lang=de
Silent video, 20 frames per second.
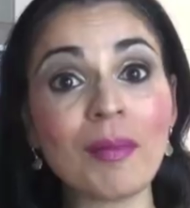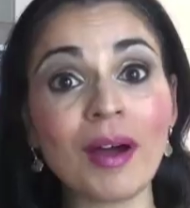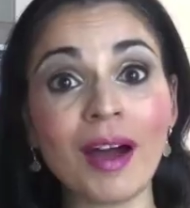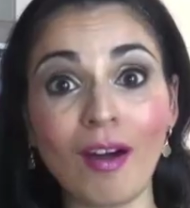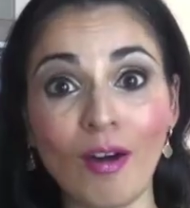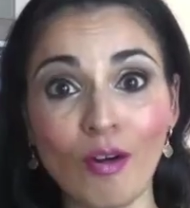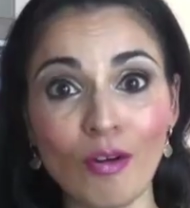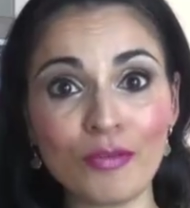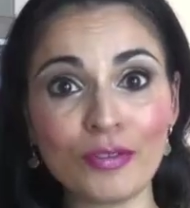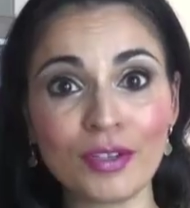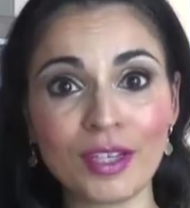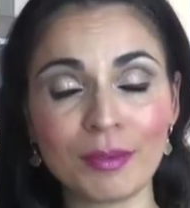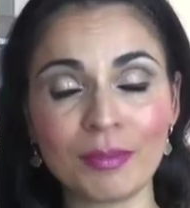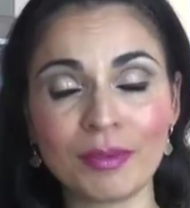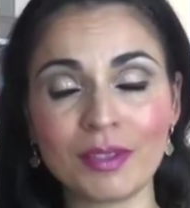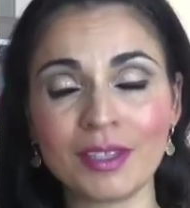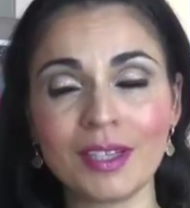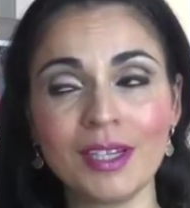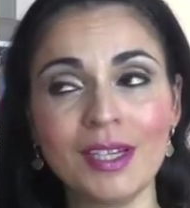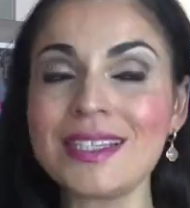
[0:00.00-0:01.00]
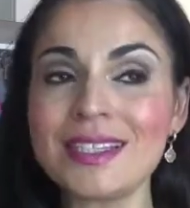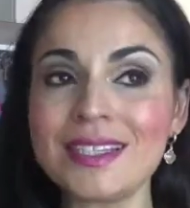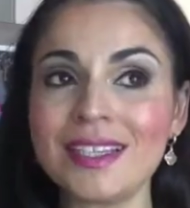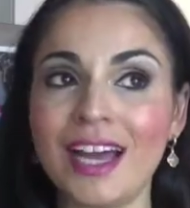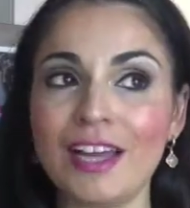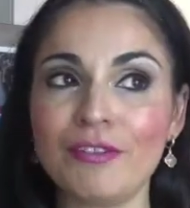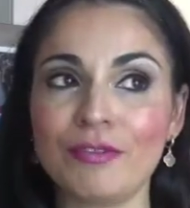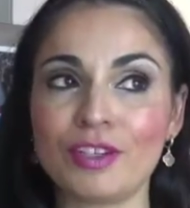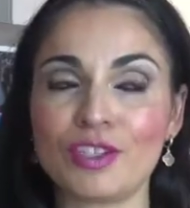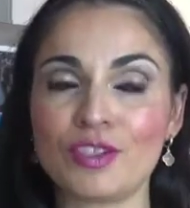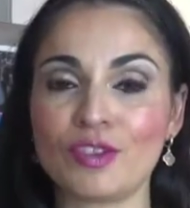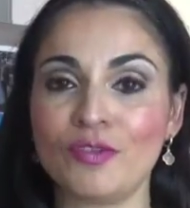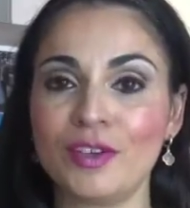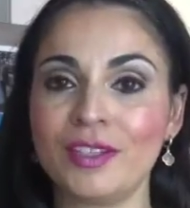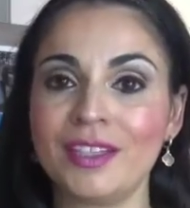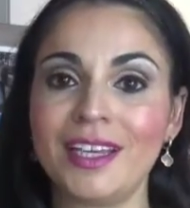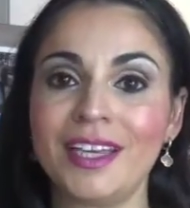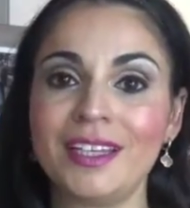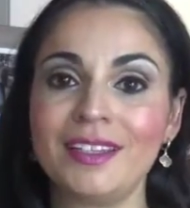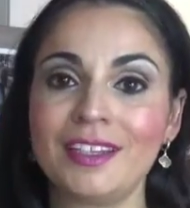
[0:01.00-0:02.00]
mal aufgibt. Das ist ja einfach so,
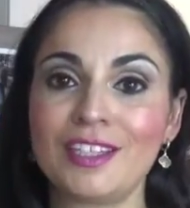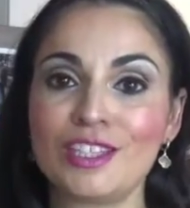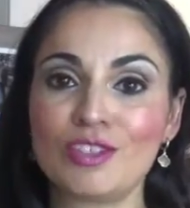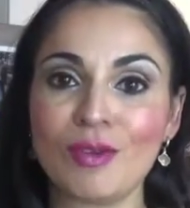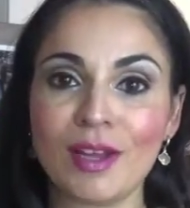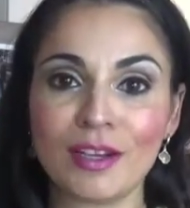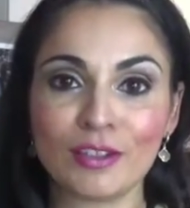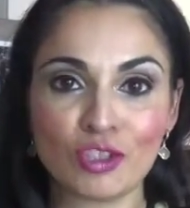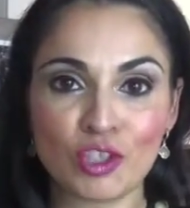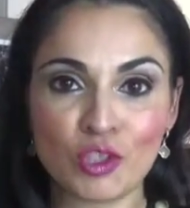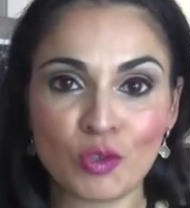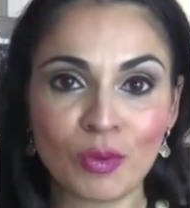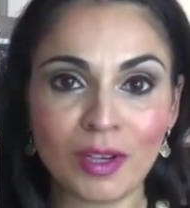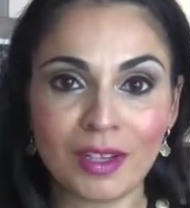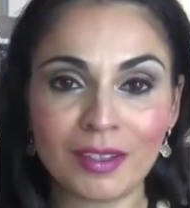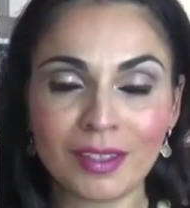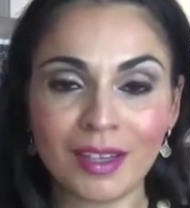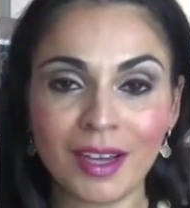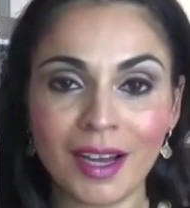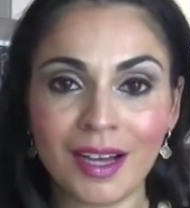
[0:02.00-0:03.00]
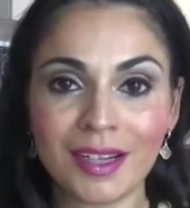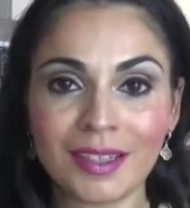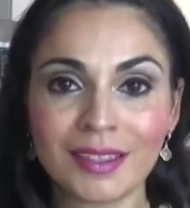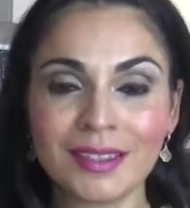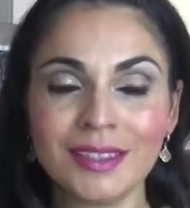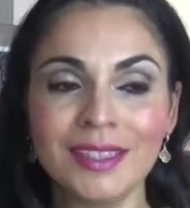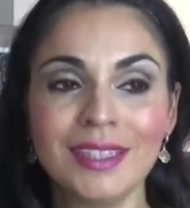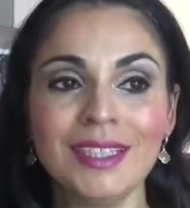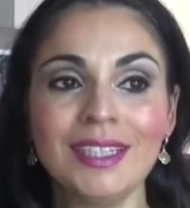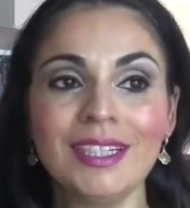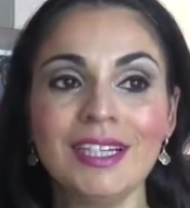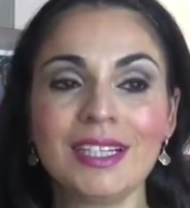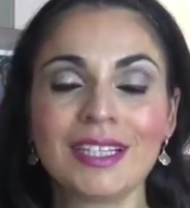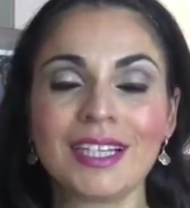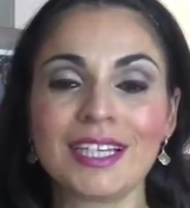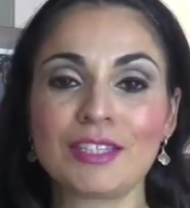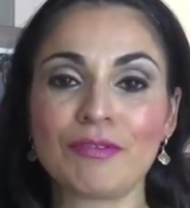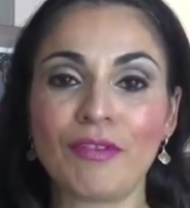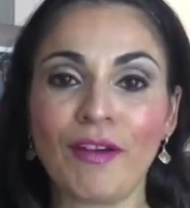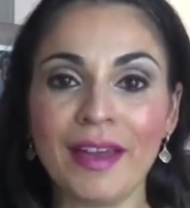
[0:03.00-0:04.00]
wenn die Kinder zu lange einen Schnuller tragen,
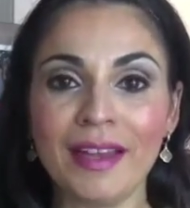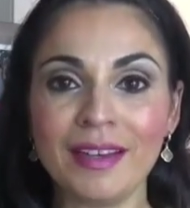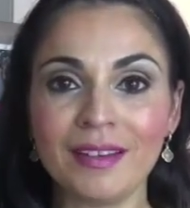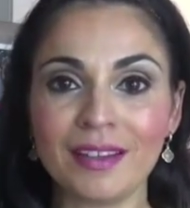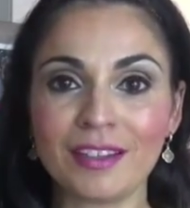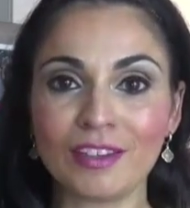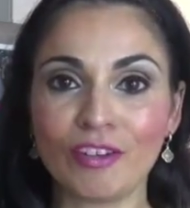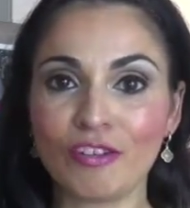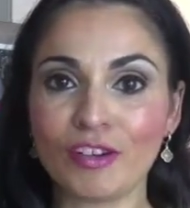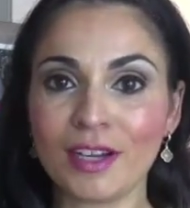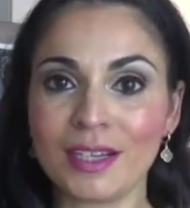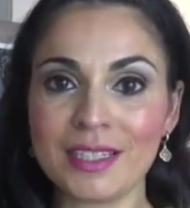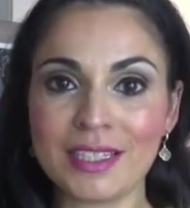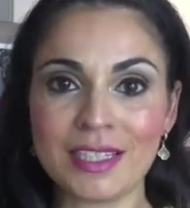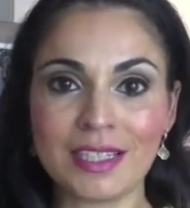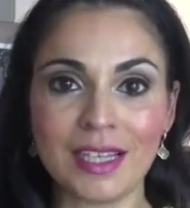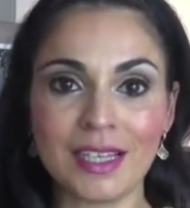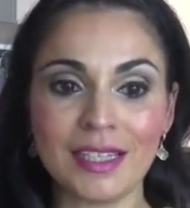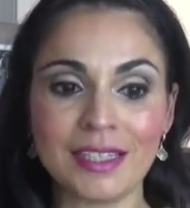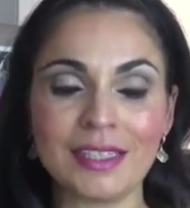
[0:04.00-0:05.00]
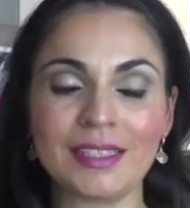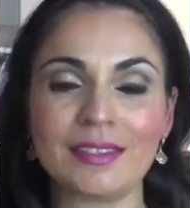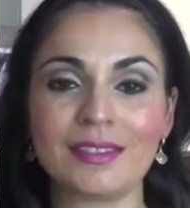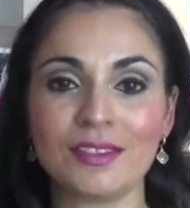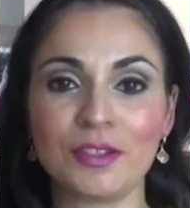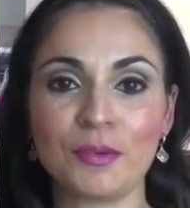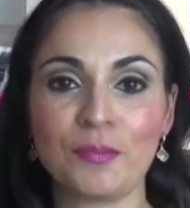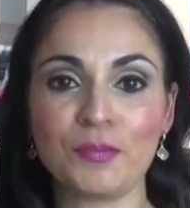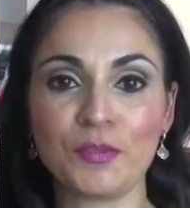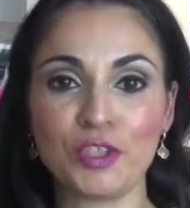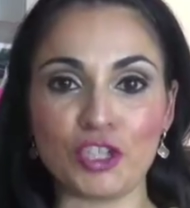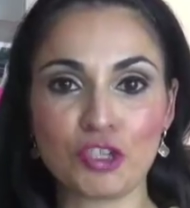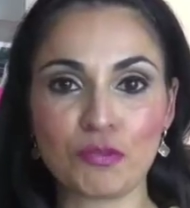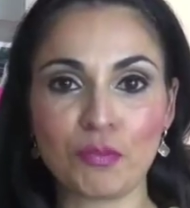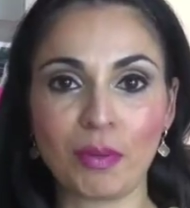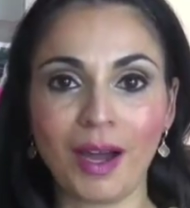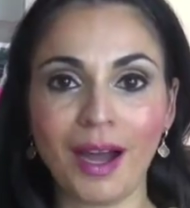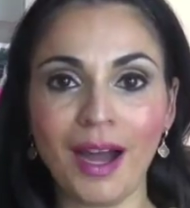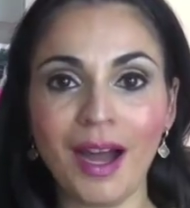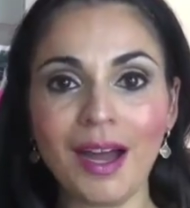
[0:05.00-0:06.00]
das verändert auch ganz leicht ähm, die
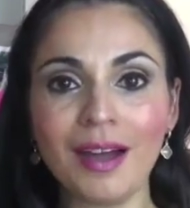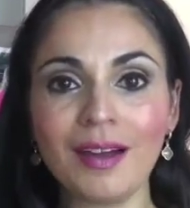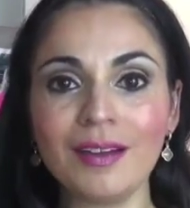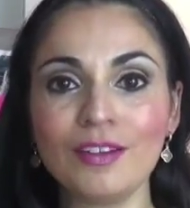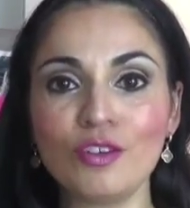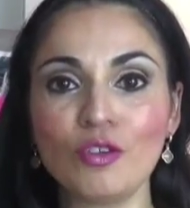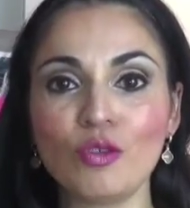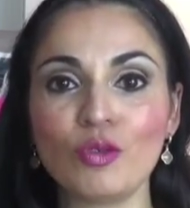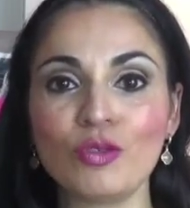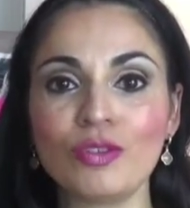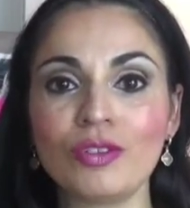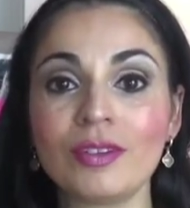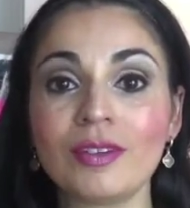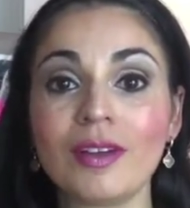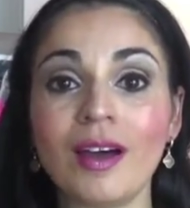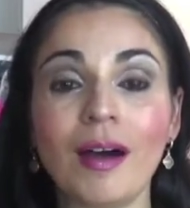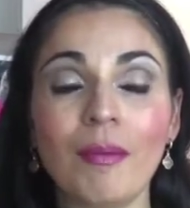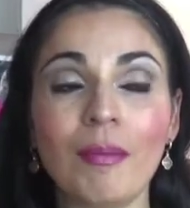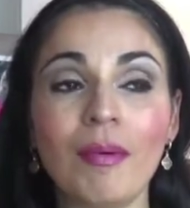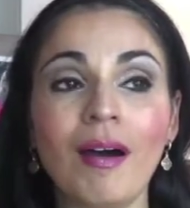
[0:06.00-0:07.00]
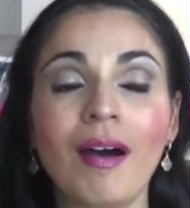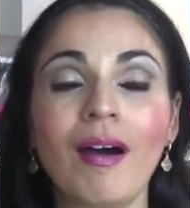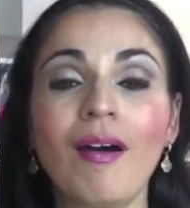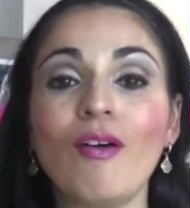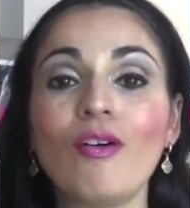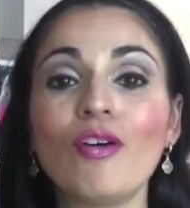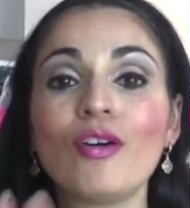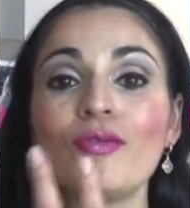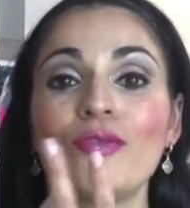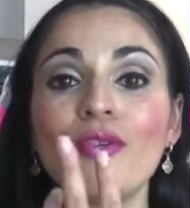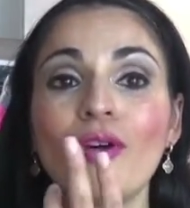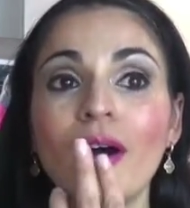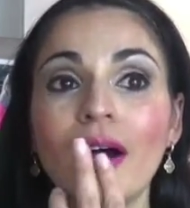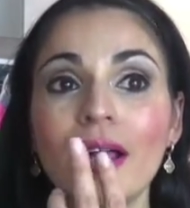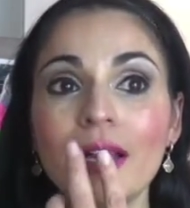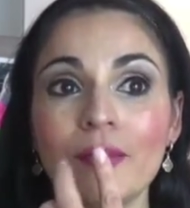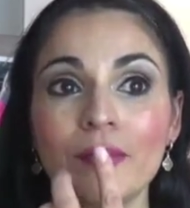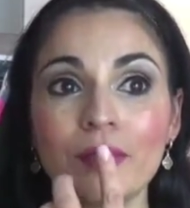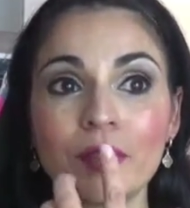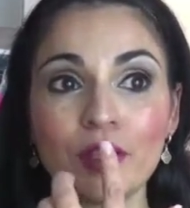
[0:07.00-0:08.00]
Sprache und aber auch vor
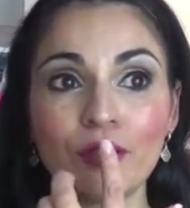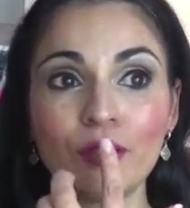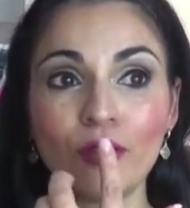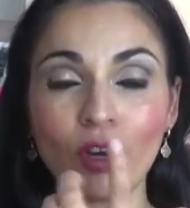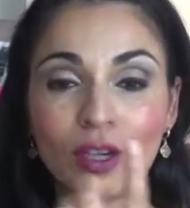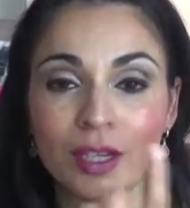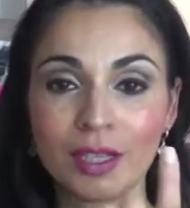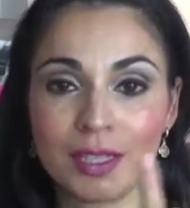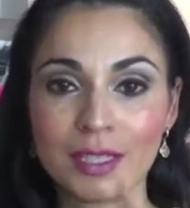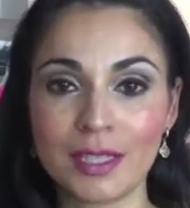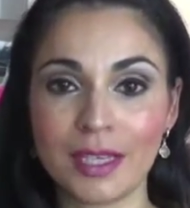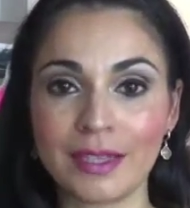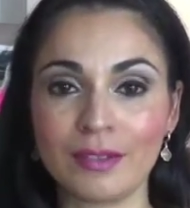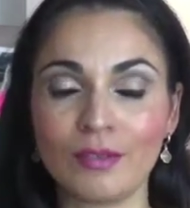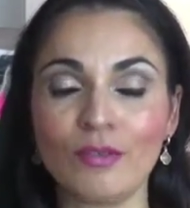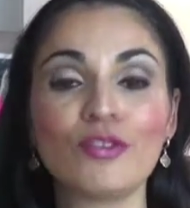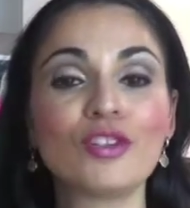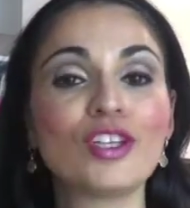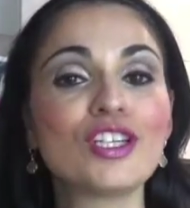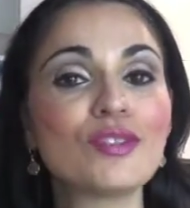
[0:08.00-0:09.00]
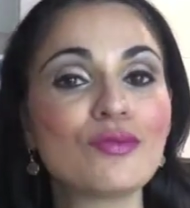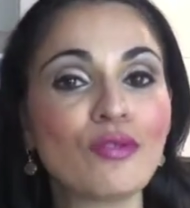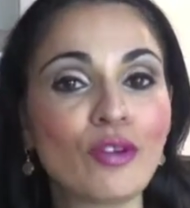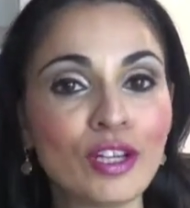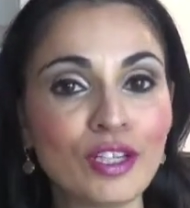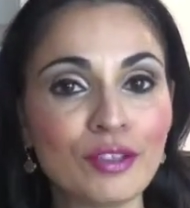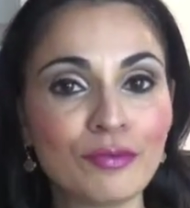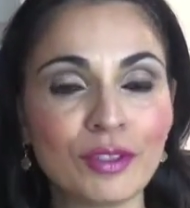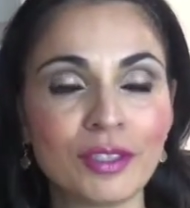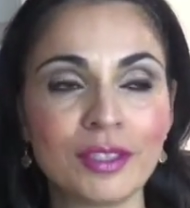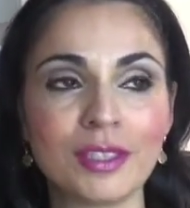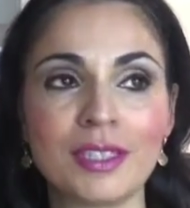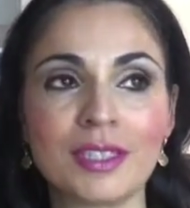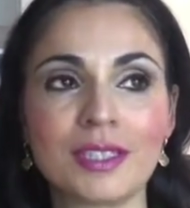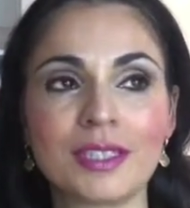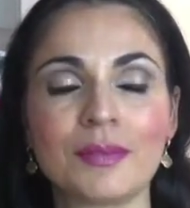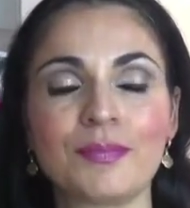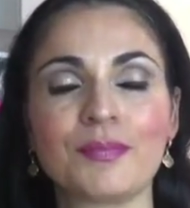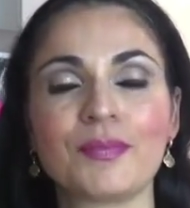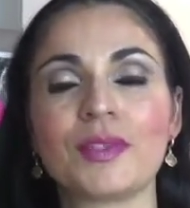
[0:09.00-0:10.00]
allem die Vorderzähne und das wollten wir
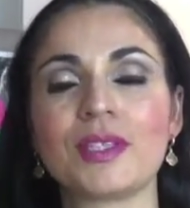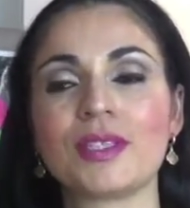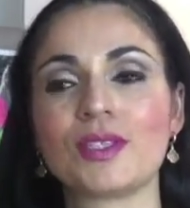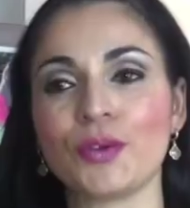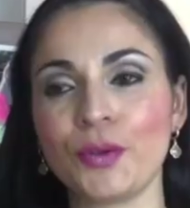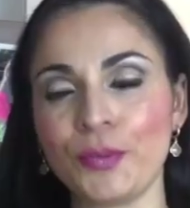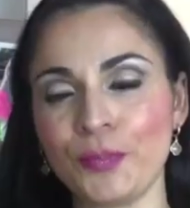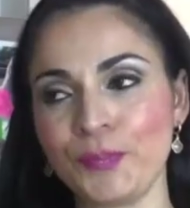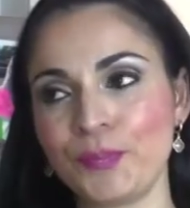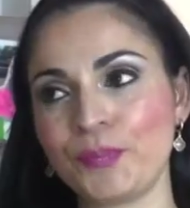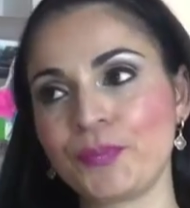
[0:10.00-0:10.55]
nicht. So.